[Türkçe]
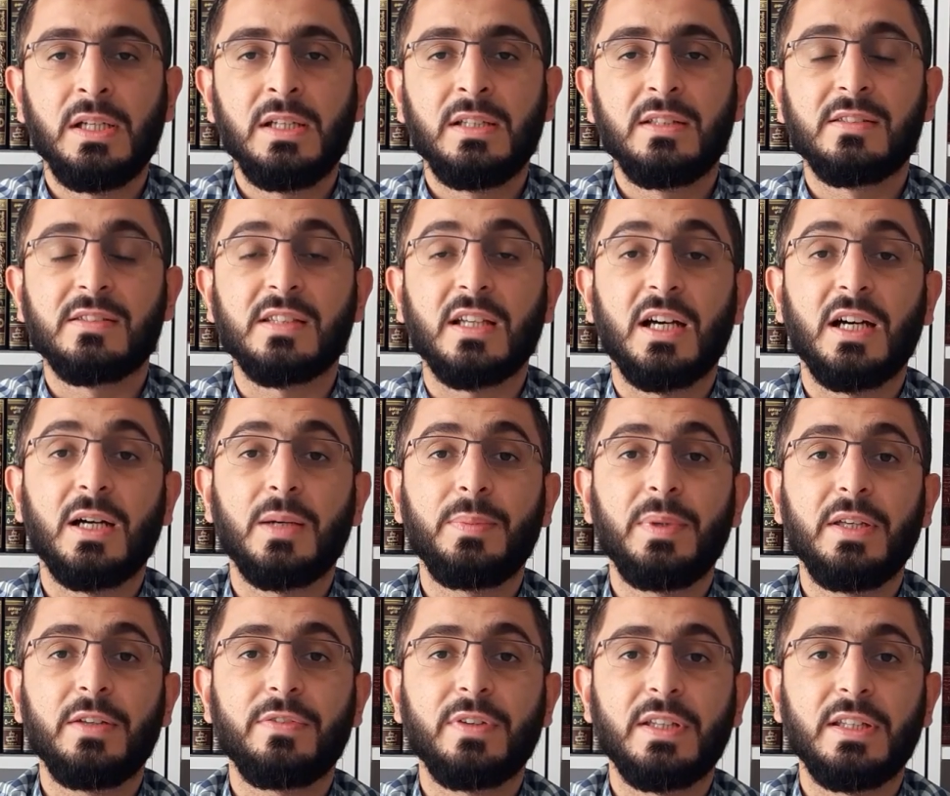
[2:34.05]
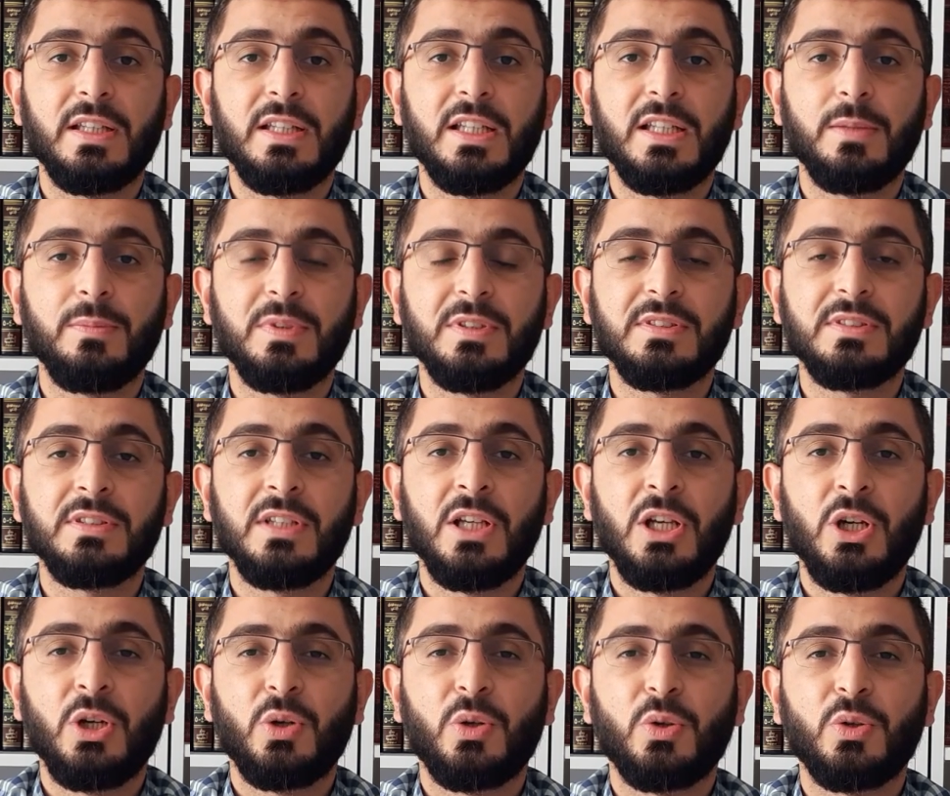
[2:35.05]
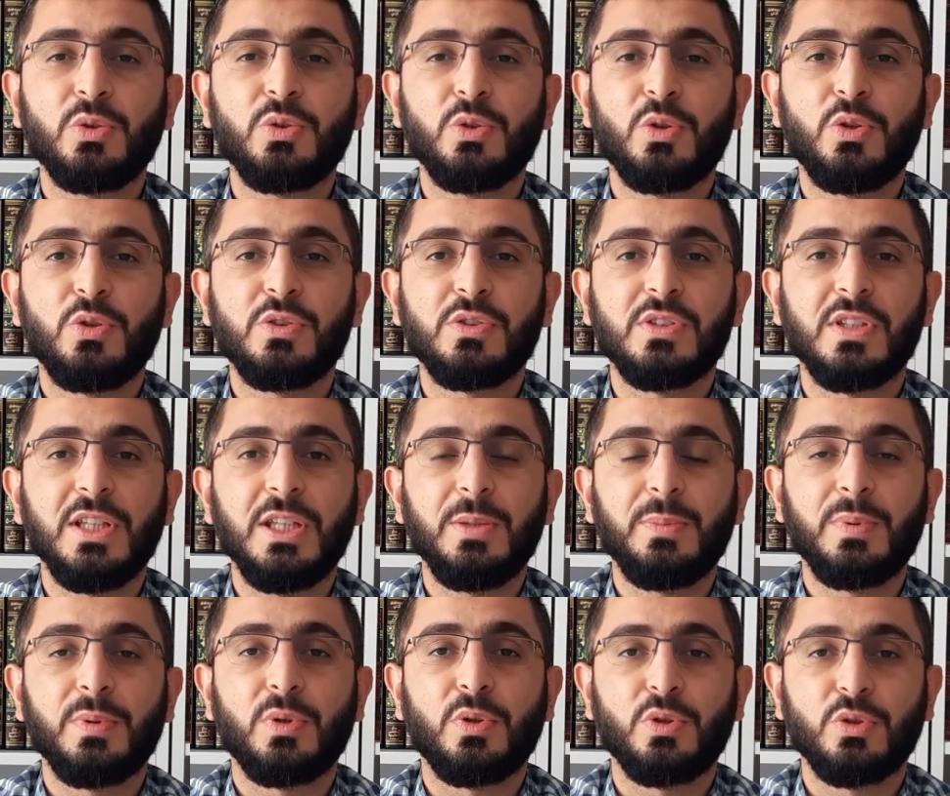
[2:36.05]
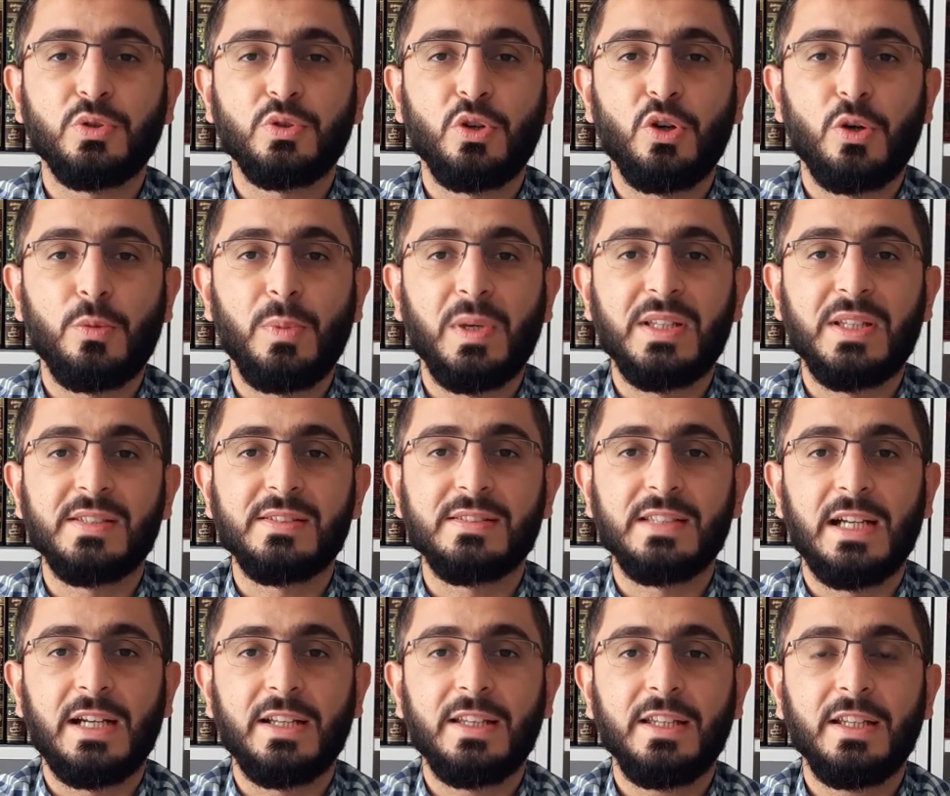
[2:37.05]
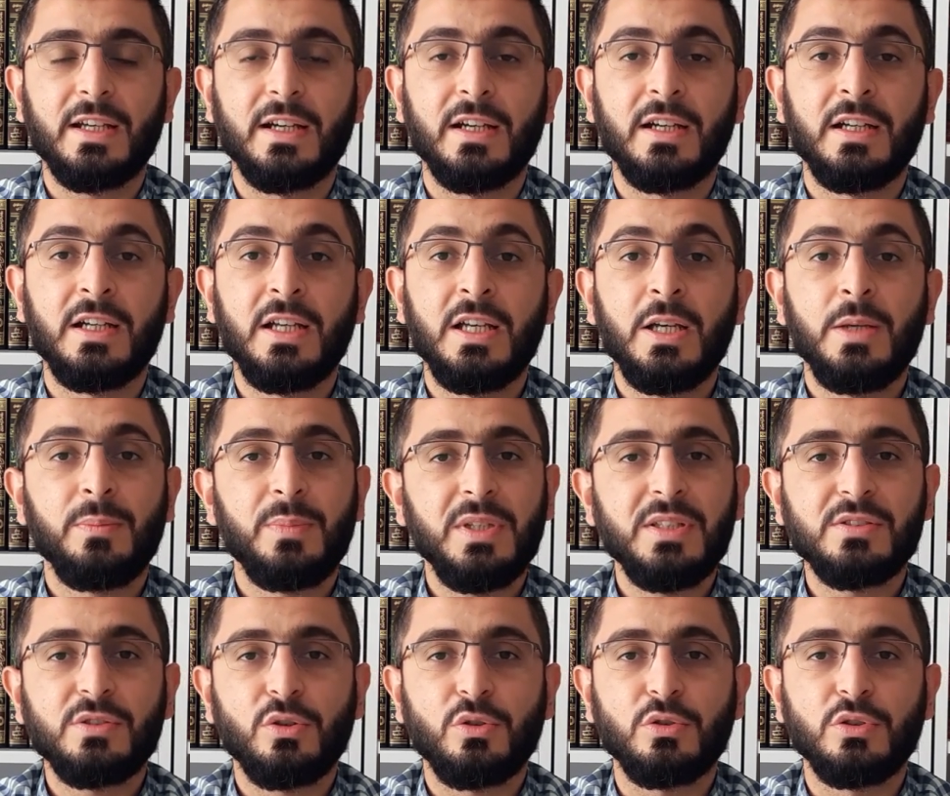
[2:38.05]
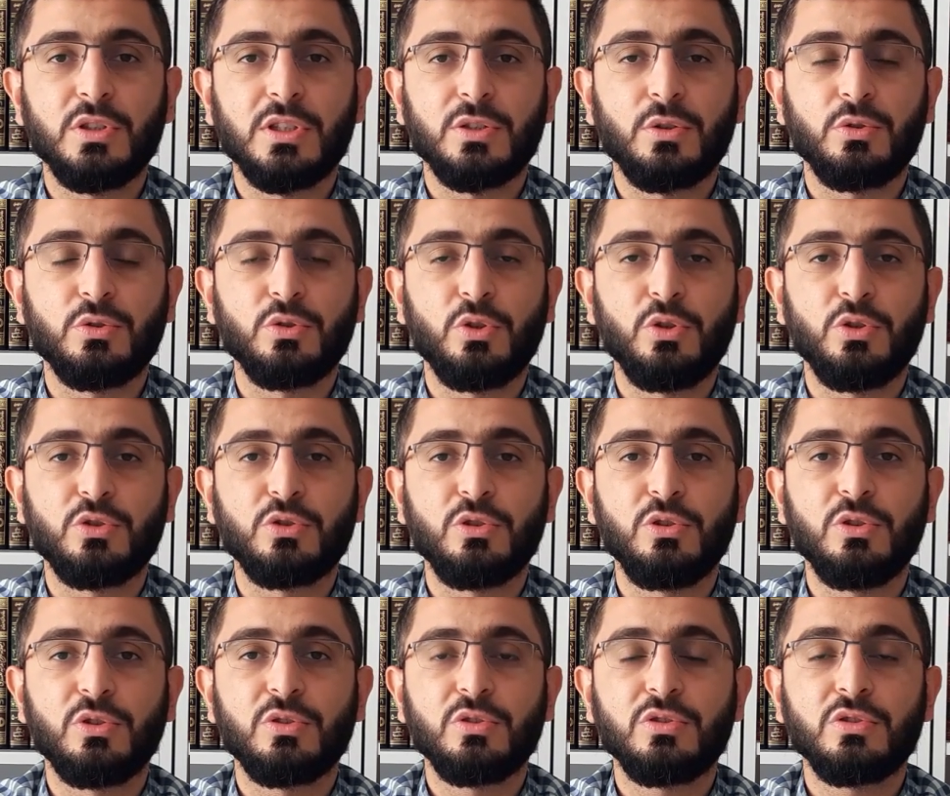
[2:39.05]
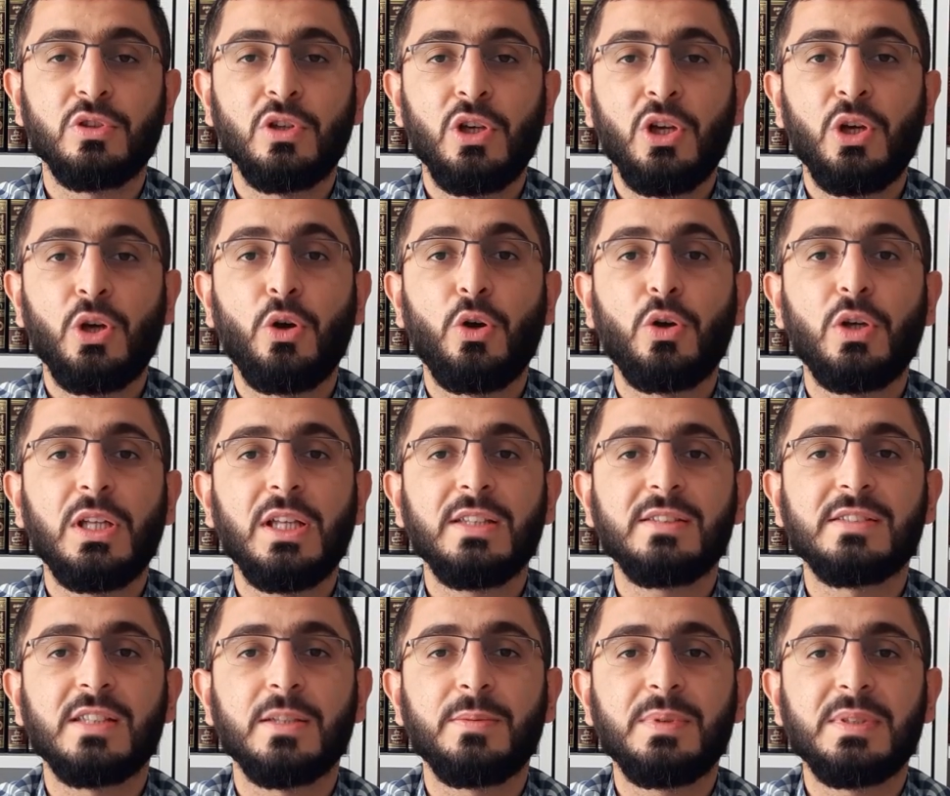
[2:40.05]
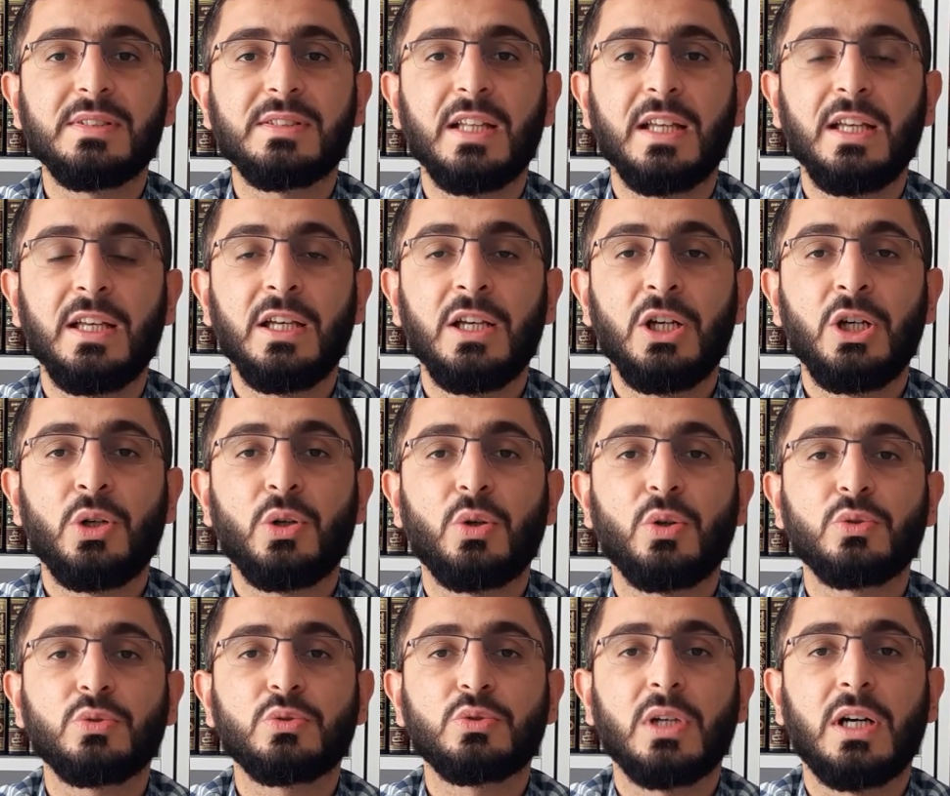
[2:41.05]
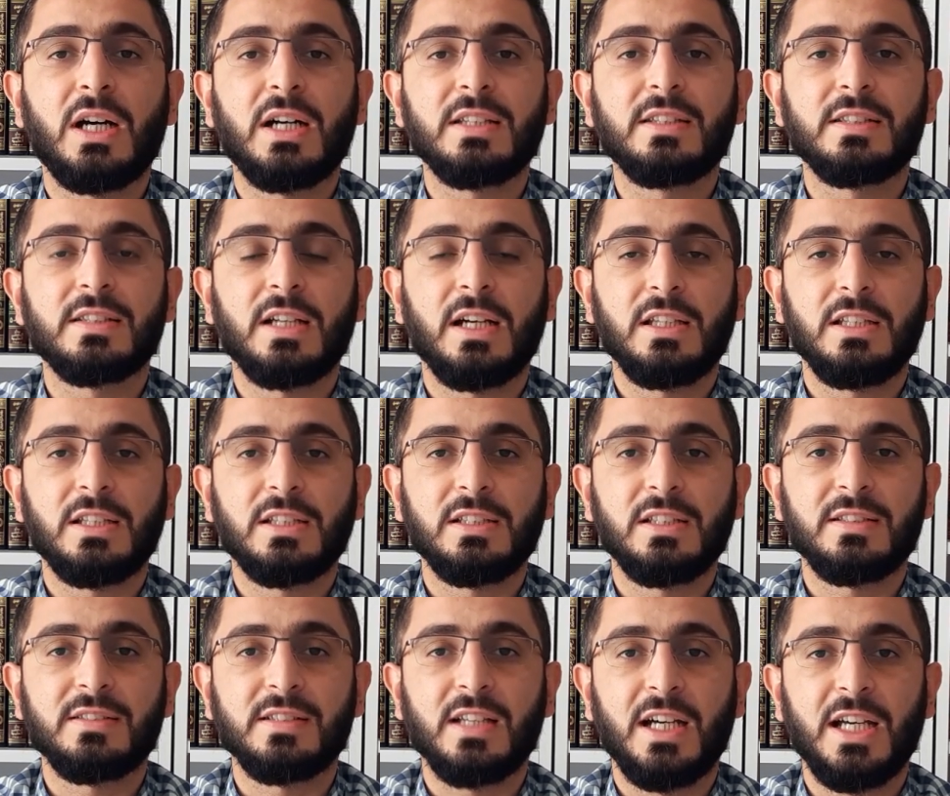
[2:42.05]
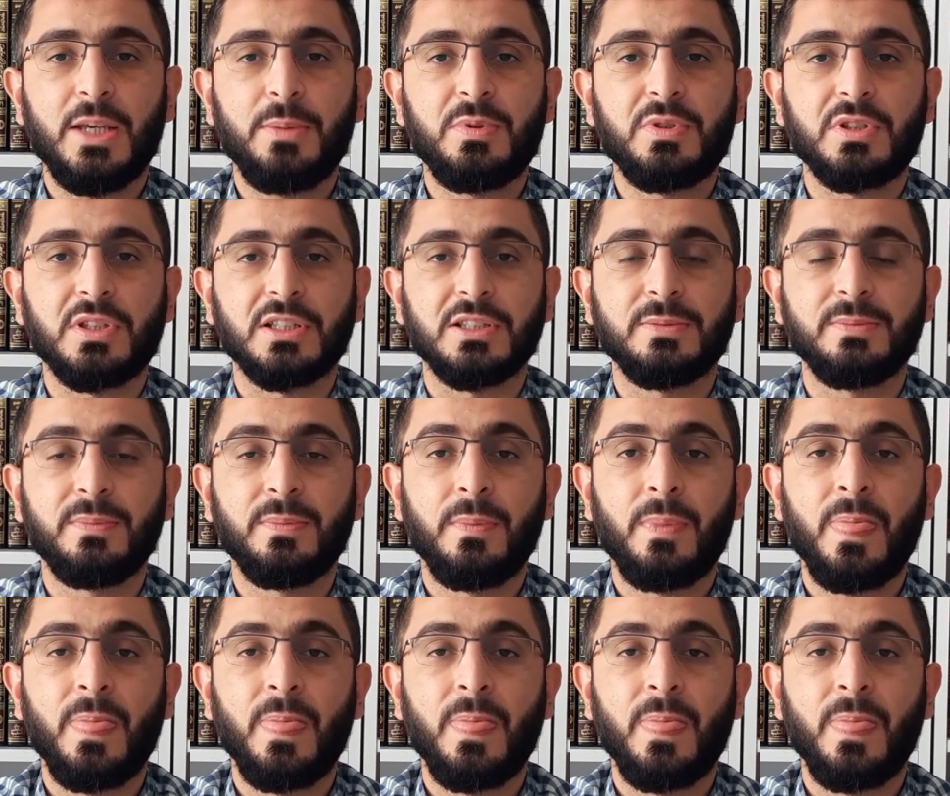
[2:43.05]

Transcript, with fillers: Sahabe efendilerimiz onu özleyip onu görmek isterdi ya. Biz de onu, onu özlüyoruz. Öyleyse biz de onun hatıralarına sahip çıkalım.